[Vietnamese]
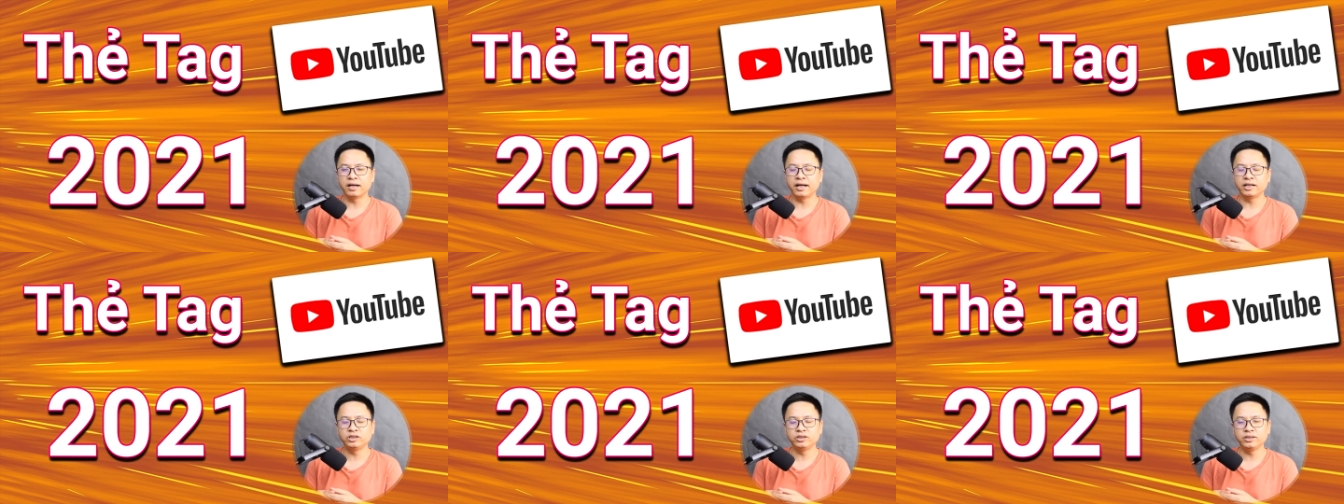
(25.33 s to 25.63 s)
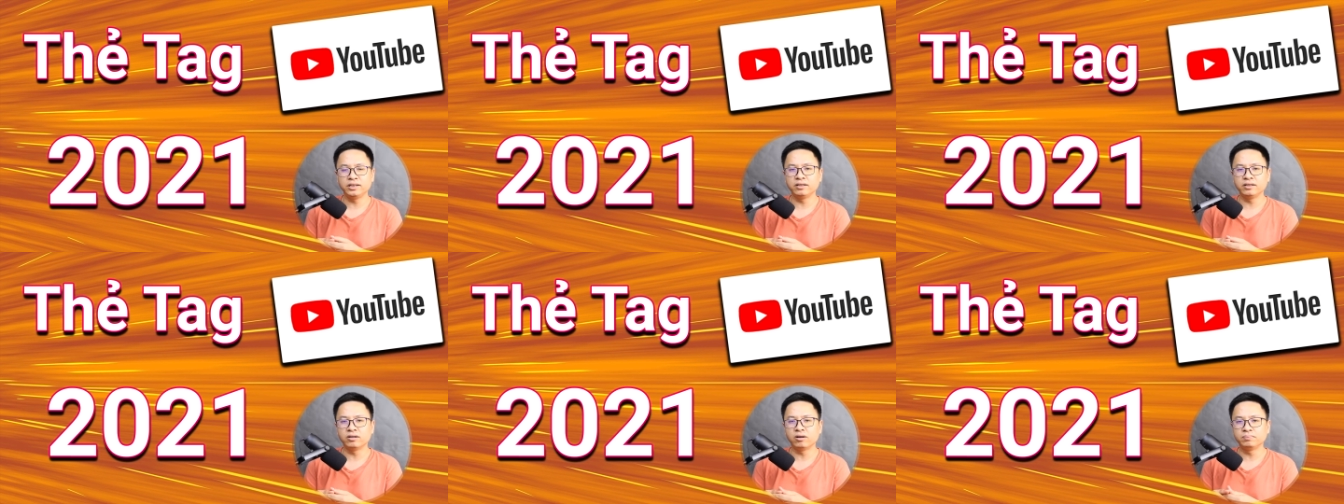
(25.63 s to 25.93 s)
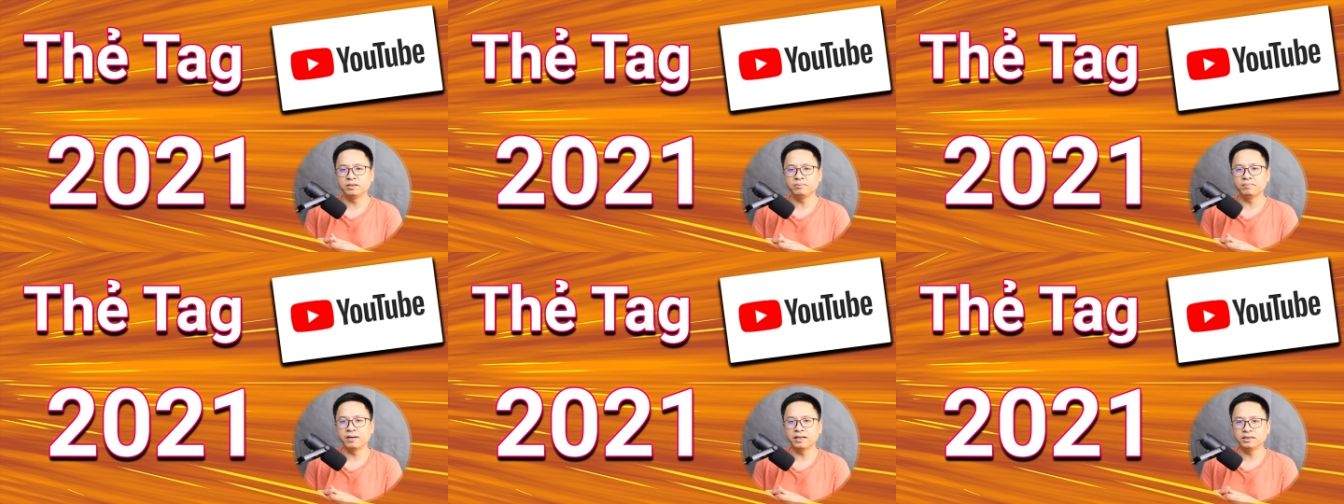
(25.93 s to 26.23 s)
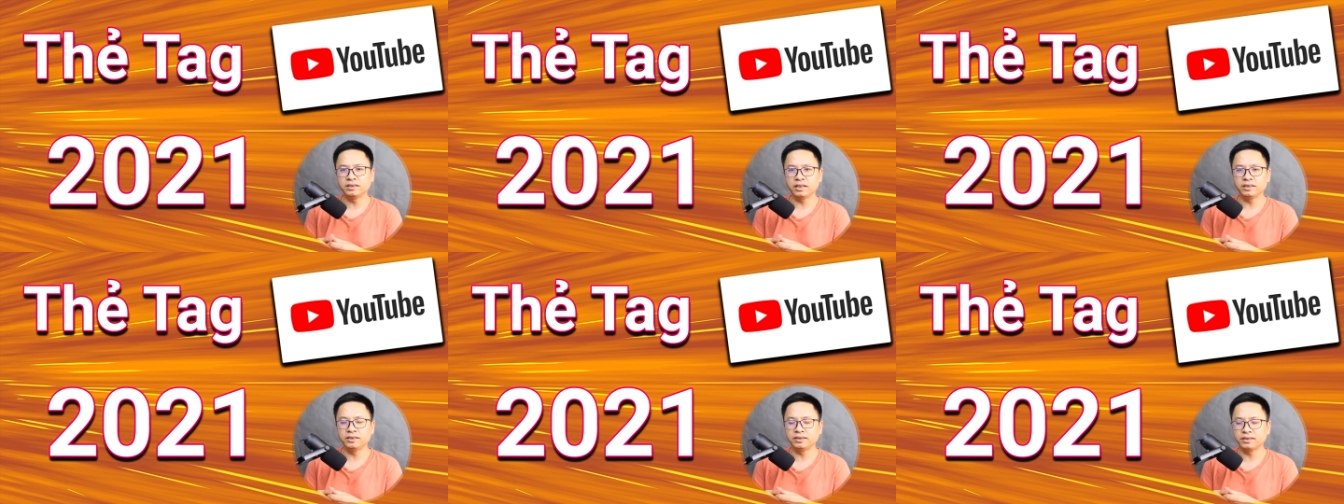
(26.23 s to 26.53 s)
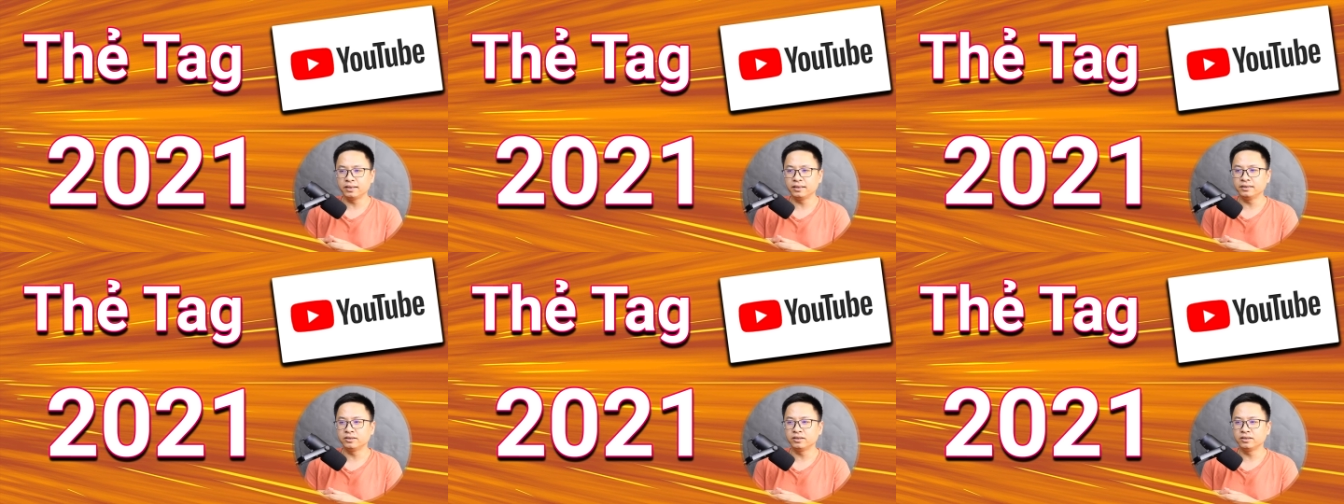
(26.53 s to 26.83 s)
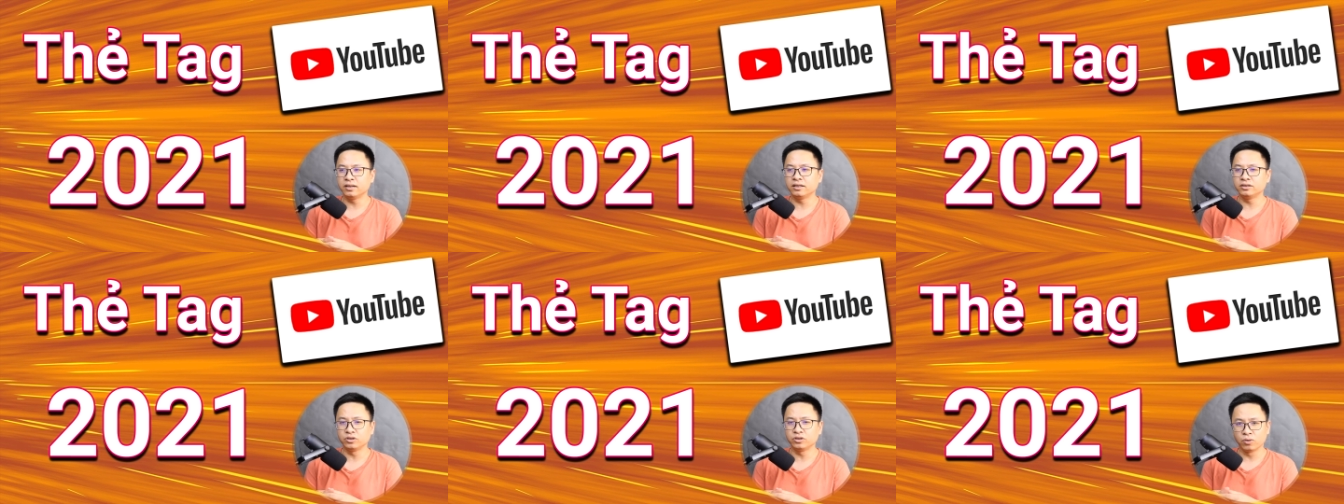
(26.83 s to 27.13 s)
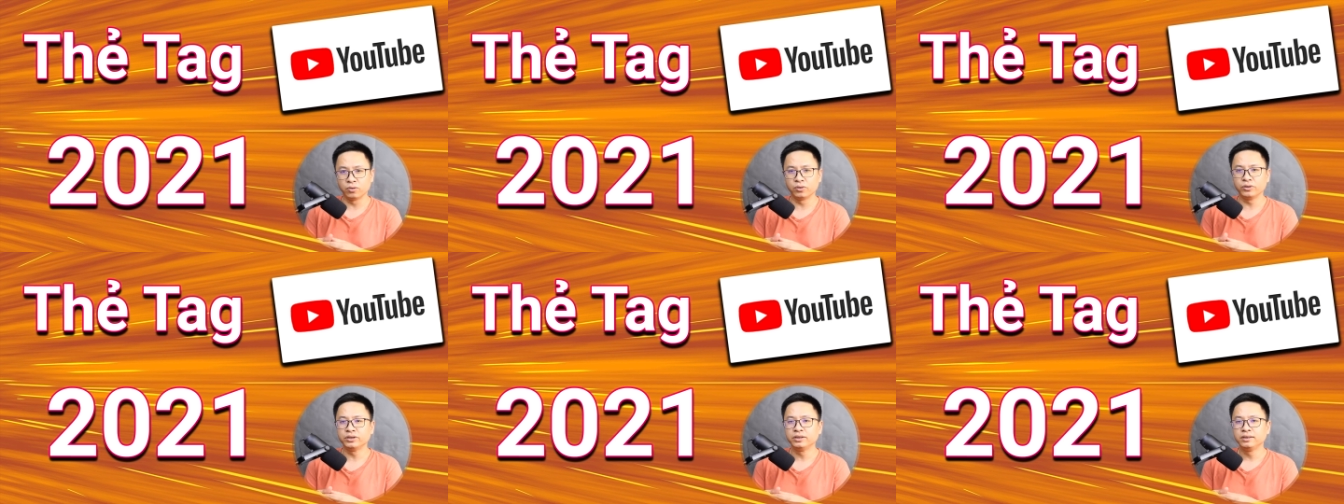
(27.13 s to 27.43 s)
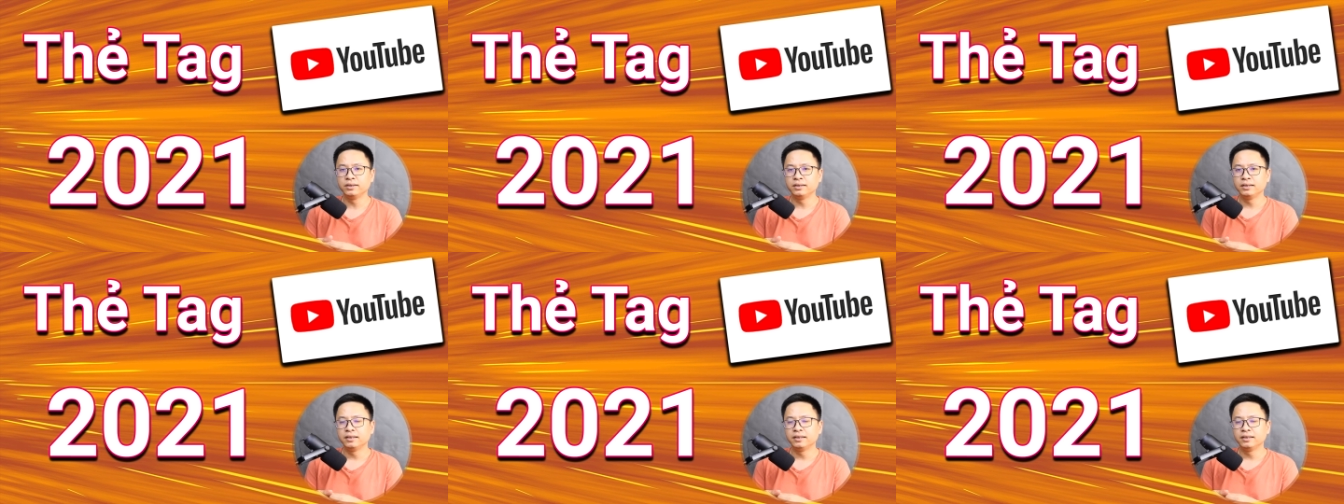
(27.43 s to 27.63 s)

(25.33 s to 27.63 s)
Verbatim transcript: Engine Optimization rồi,